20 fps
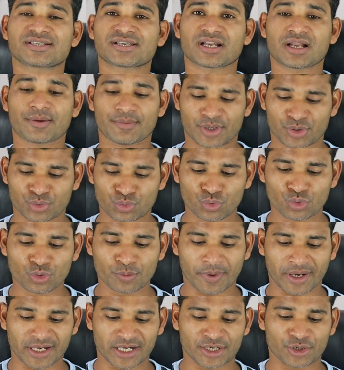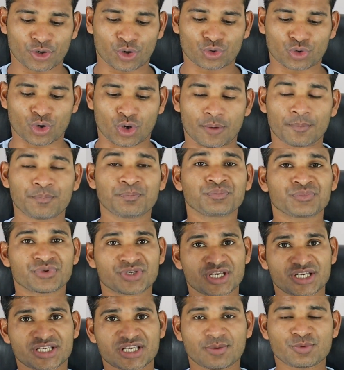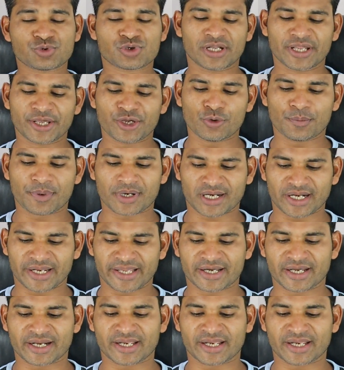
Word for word: जिसका नाम है टू गुड पैनल डॉट कॉम जैसे आप उस लिंक के ऊपर क्लिक